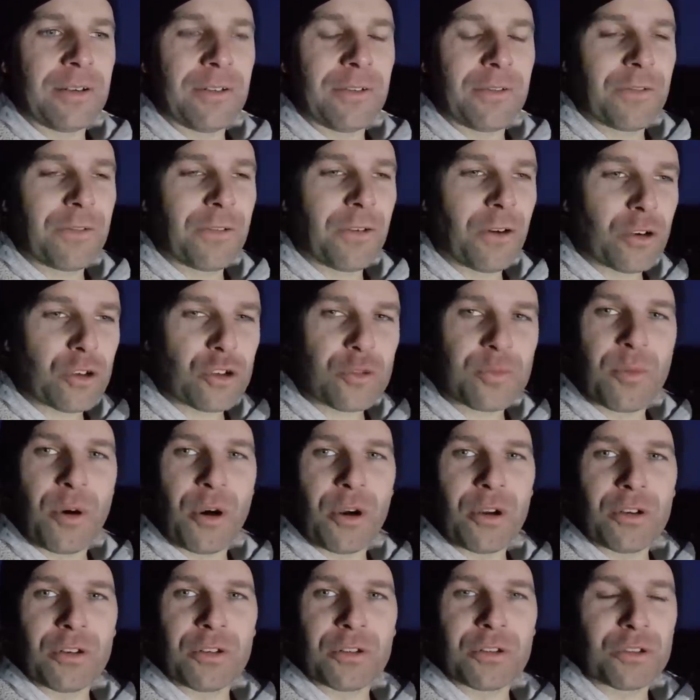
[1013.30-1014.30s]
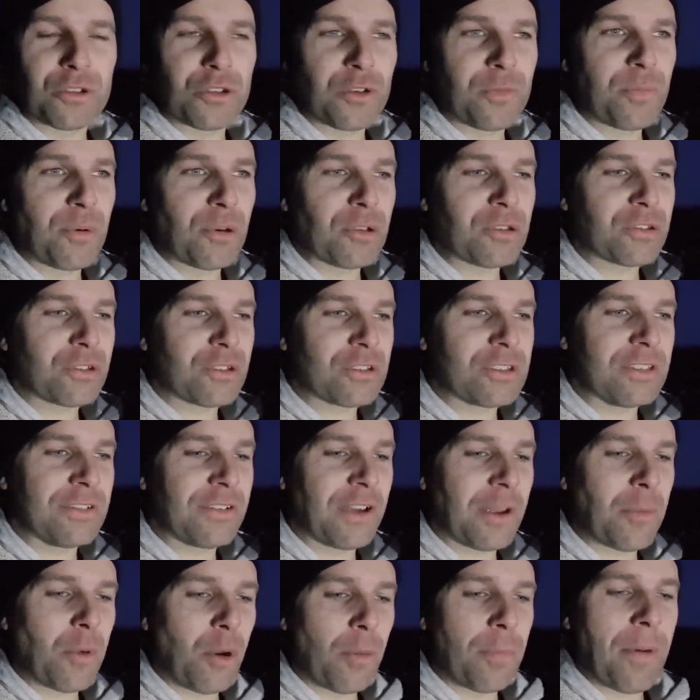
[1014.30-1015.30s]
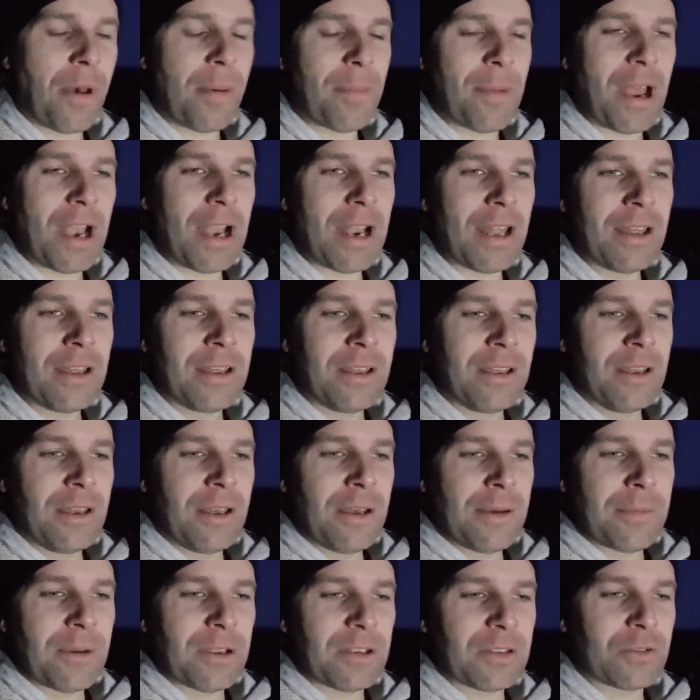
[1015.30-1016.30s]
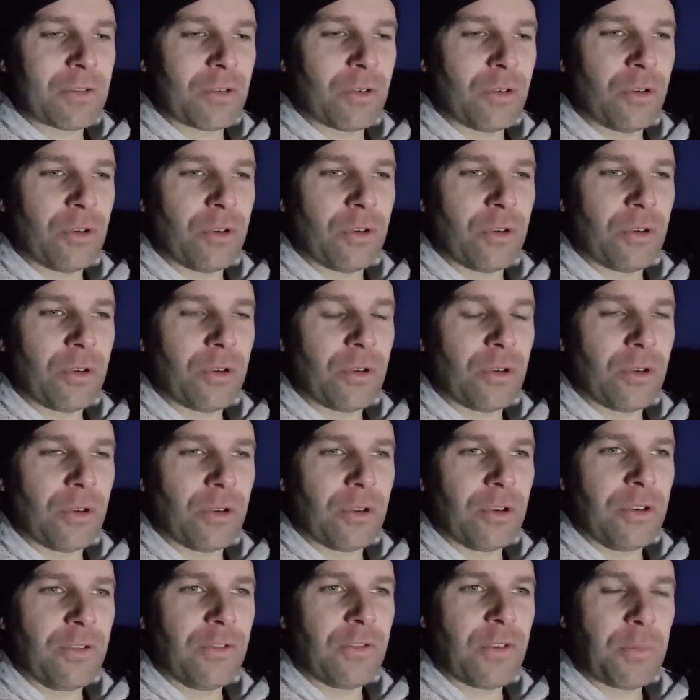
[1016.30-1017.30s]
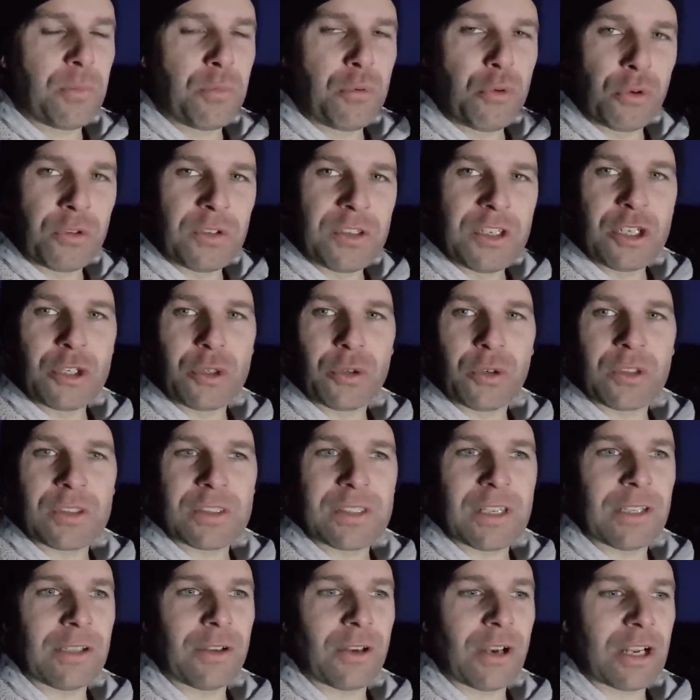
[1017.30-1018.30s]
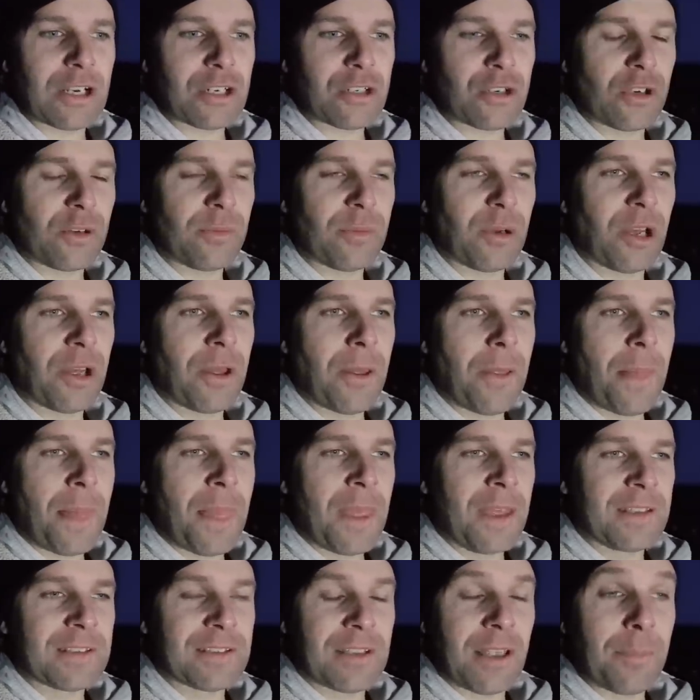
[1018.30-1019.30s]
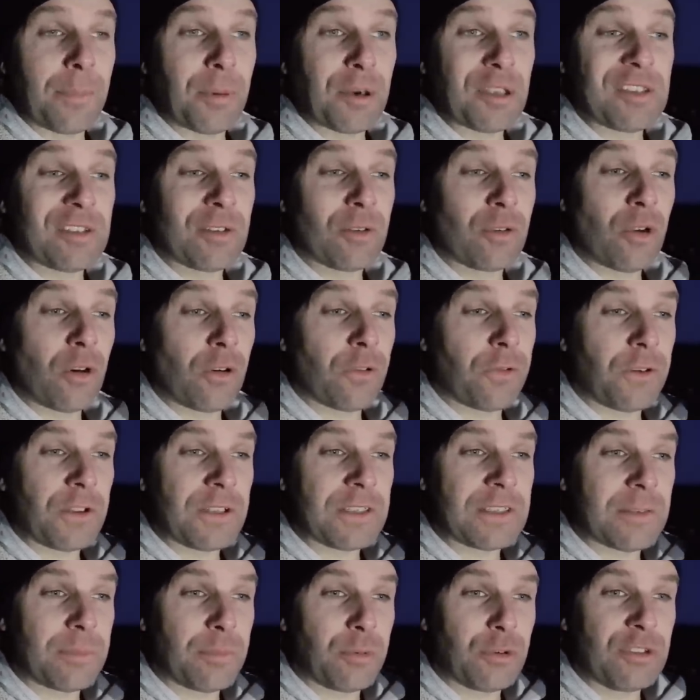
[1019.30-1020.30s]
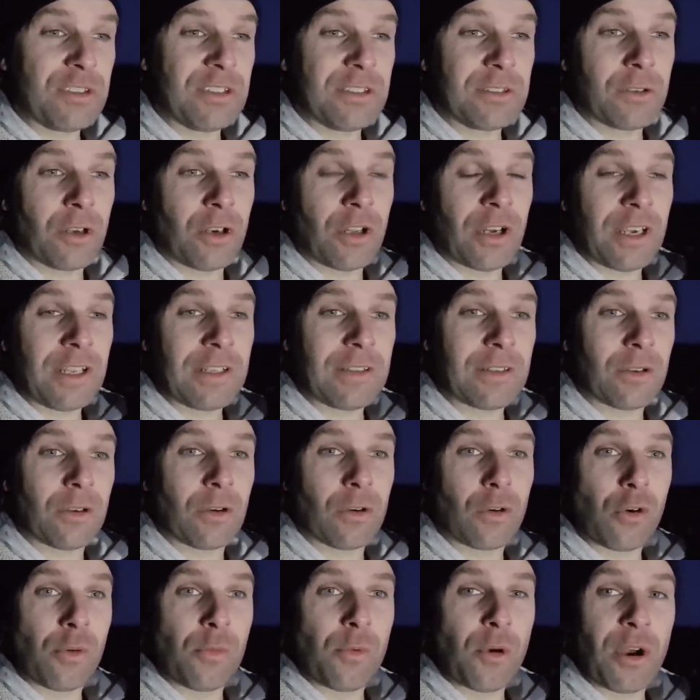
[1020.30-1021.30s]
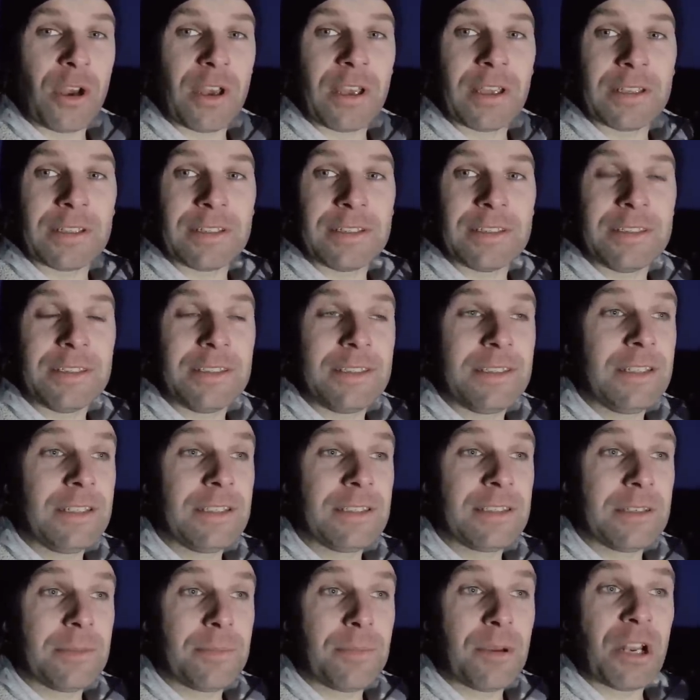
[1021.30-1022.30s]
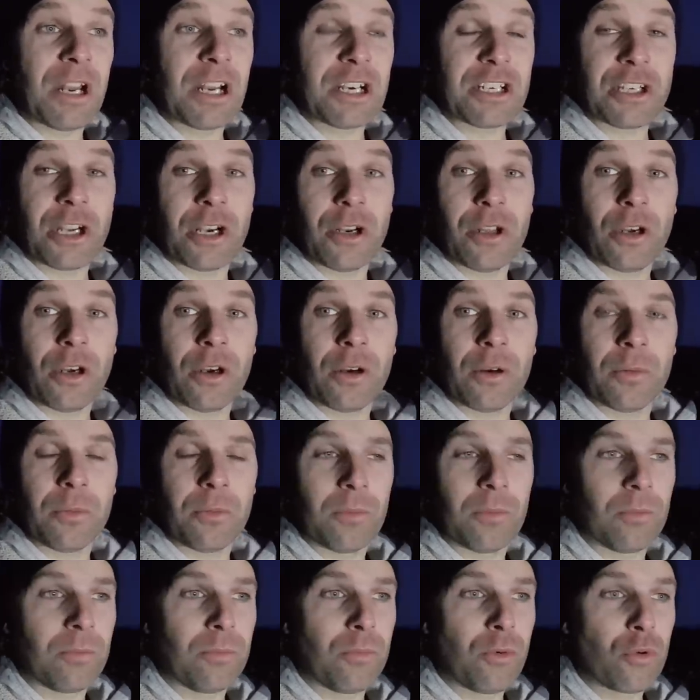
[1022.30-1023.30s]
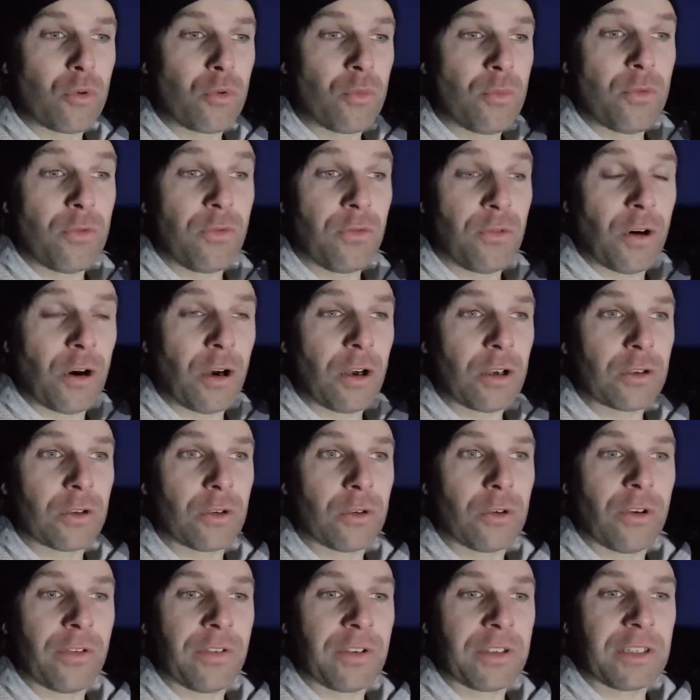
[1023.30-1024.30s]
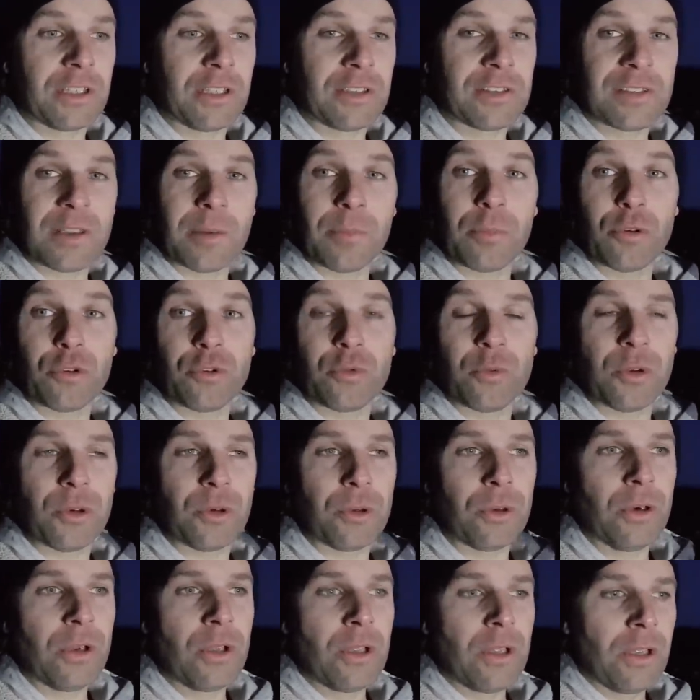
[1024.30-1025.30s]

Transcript: franchement, je pense que c'est vraiment pas mal. Parce que il fait plus aussi chaud que ça dans la chambre. C'est impressionnant en fait ces petites collerettes, comment elles dissipent la chaleur beaucoup plus fort qu'avec des simples tuyaux.